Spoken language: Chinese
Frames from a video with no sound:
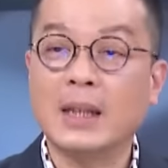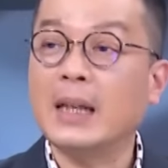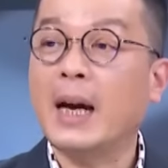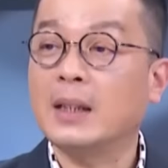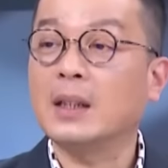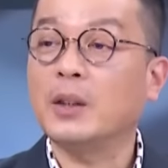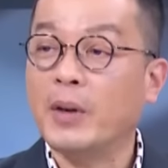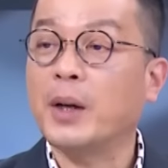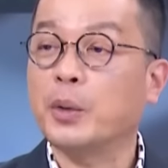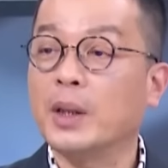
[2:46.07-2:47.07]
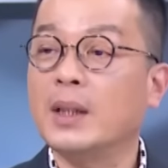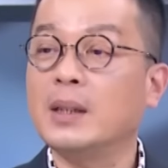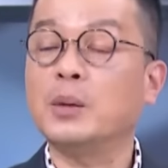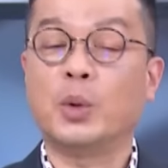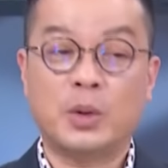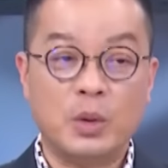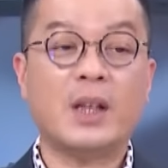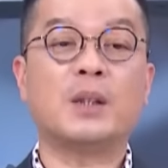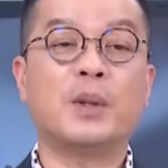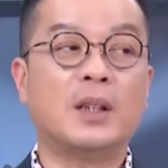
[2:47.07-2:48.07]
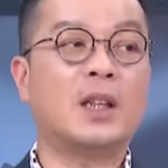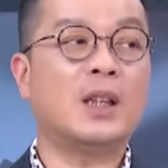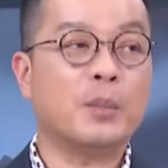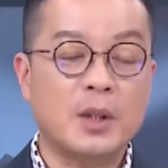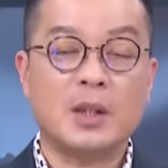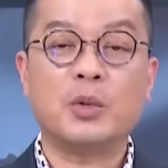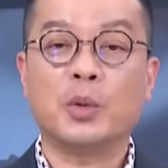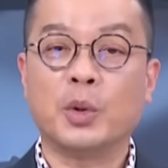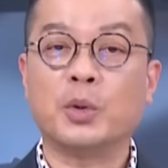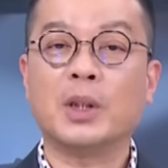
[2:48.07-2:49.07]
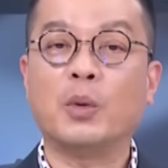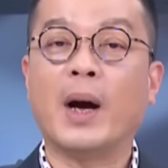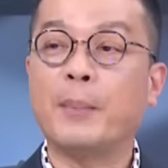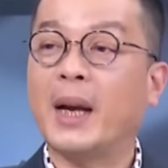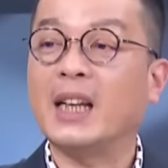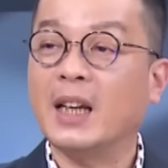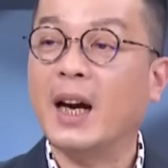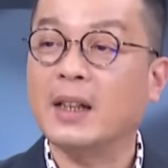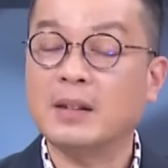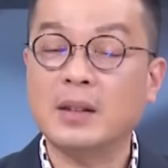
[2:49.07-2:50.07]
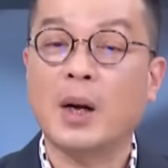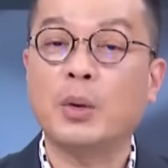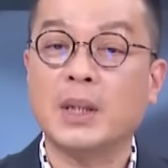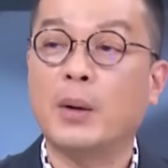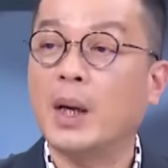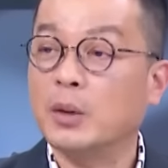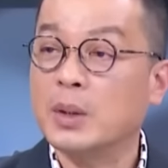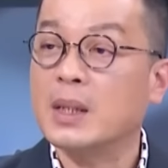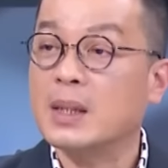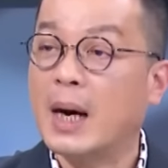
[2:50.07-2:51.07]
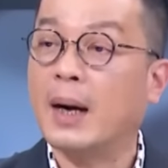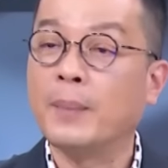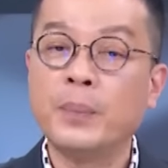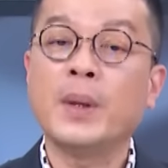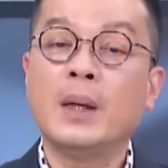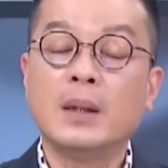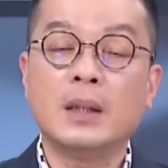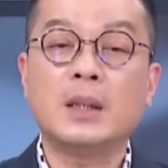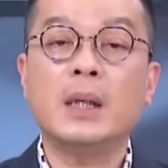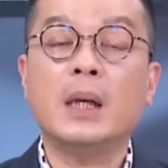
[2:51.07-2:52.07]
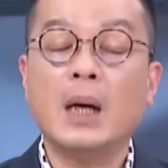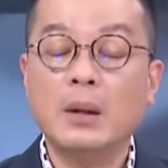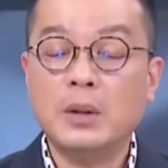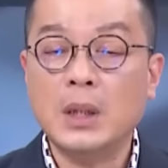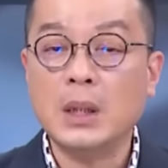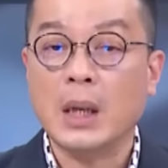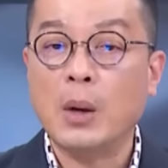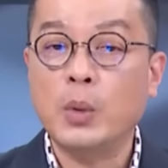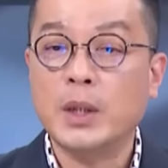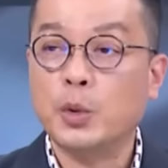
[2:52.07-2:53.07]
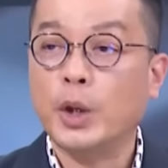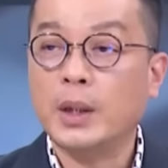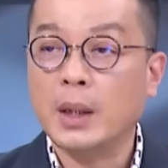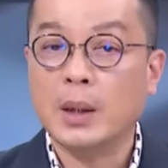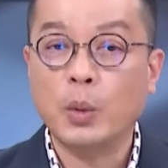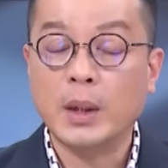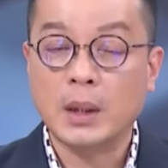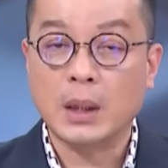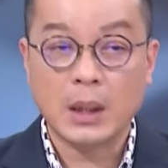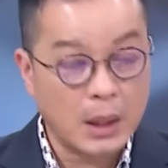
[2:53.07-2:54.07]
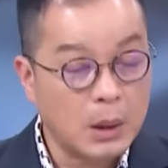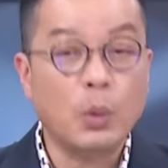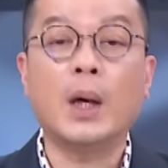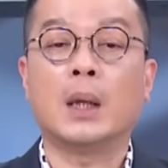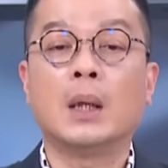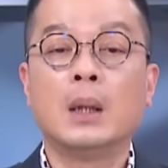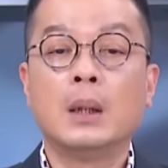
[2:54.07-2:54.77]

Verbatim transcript: 厉害的立法委员，但是我坐在这边听你们咨询，我觉得我还蛮厉害的，至少我讲话都正常。你今天高金，你要问缺电的问题，可以问。”